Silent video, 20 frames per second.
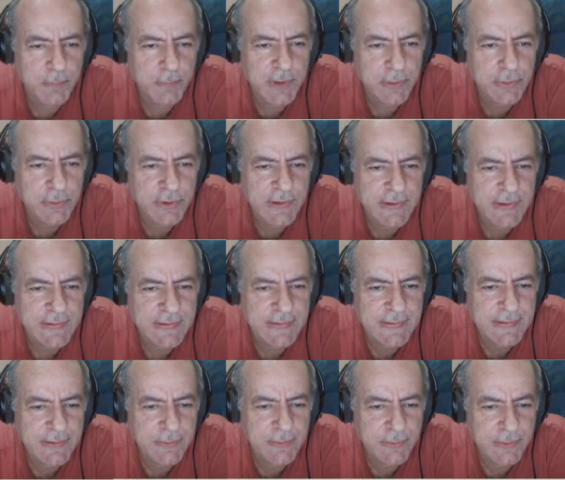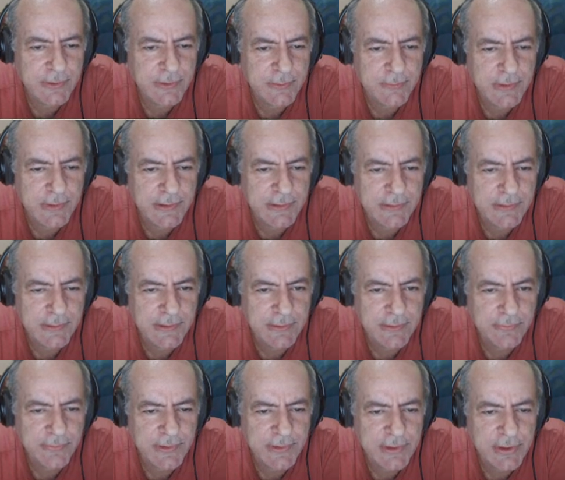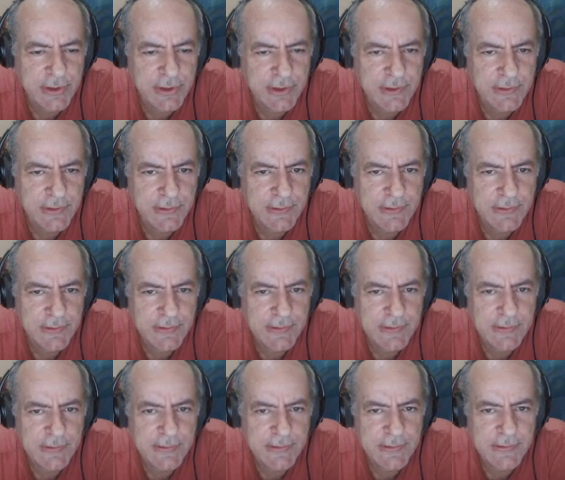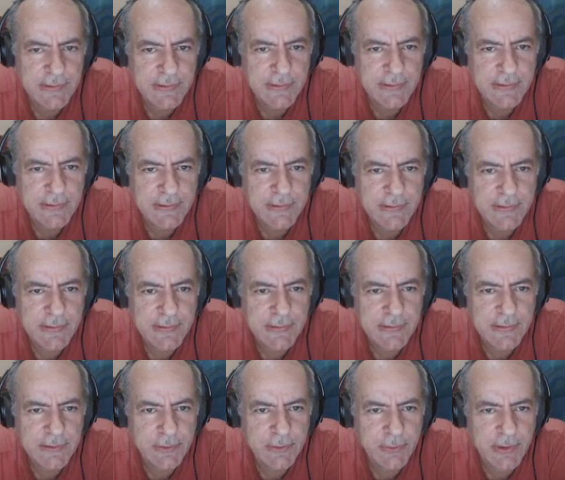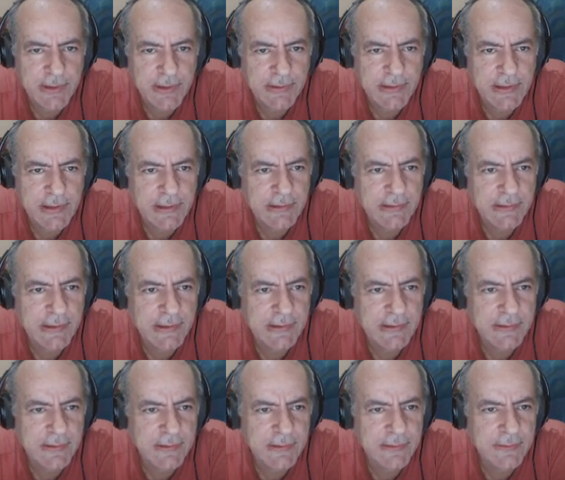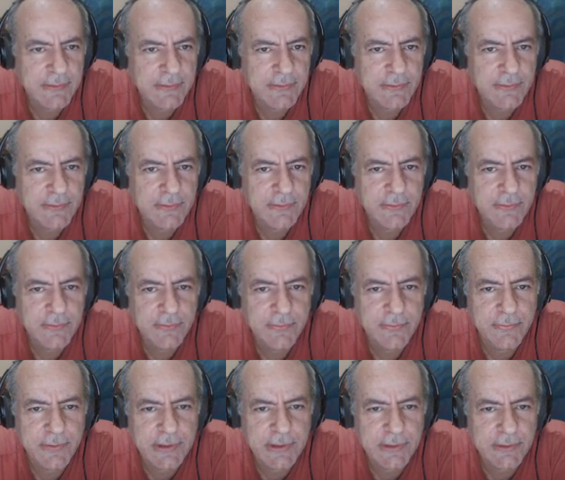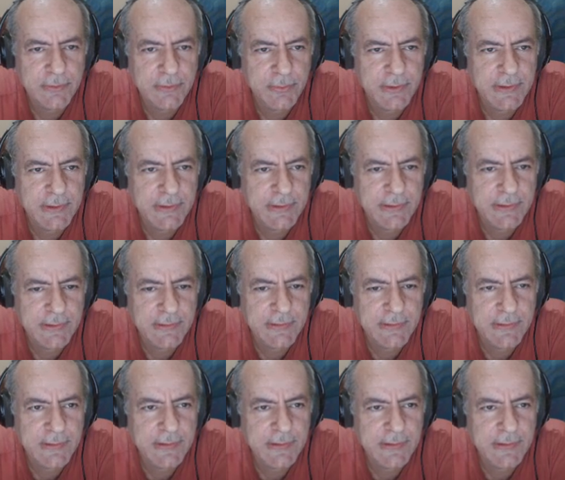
peão de D5 também. Defendi. E o rei dele tá frito aí, né?